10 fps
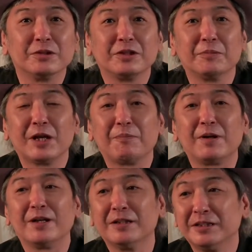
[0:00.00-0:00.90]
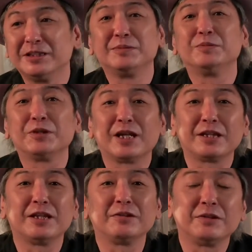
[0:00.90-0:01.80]
でもやっぱ自分もやっ
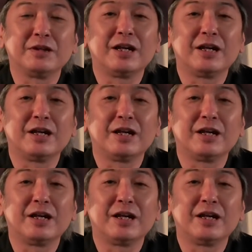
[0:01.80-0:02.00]
てる